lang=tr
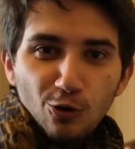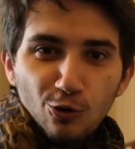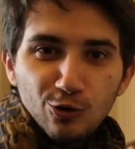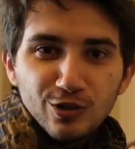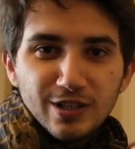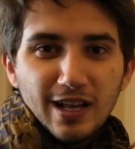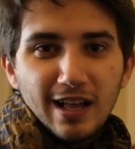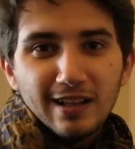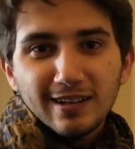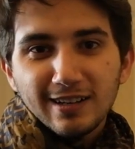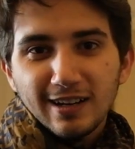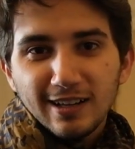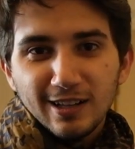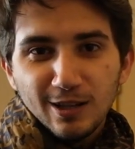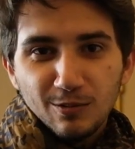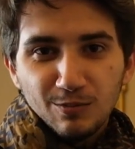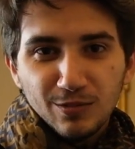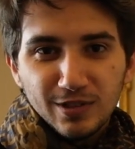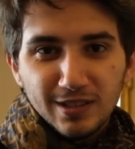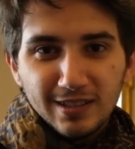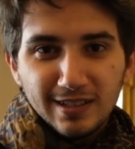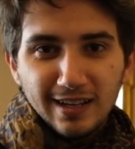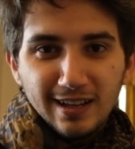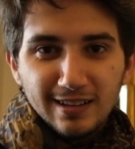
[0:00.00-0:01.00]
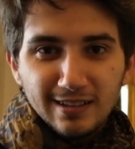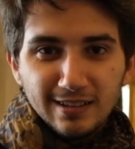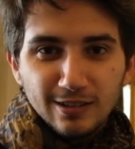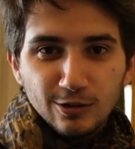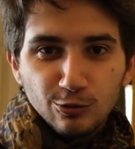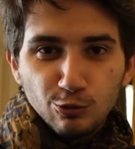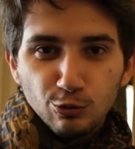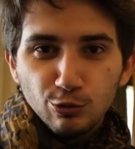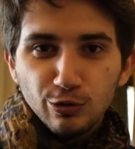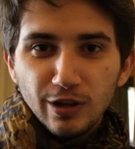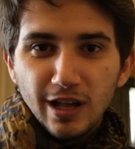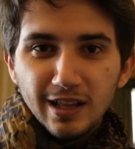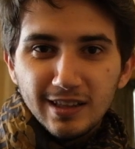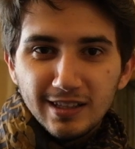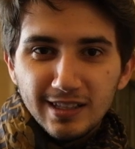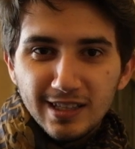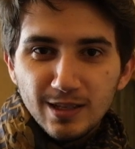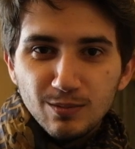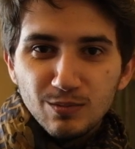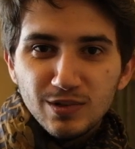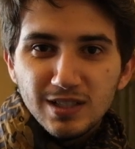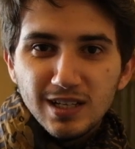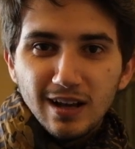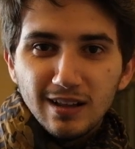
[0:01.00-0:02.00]
özel kalemidir yani. Kullandığı,
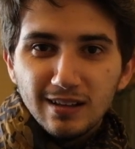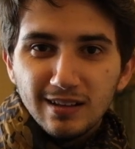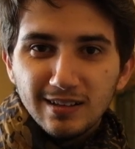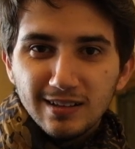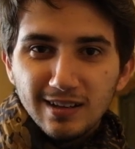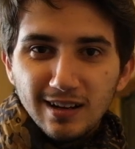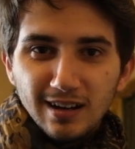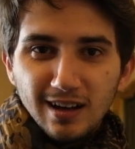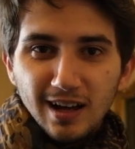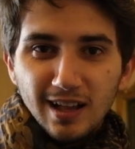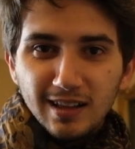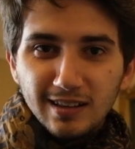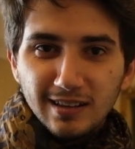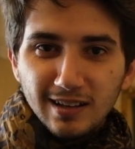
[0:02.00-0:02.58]
imzaları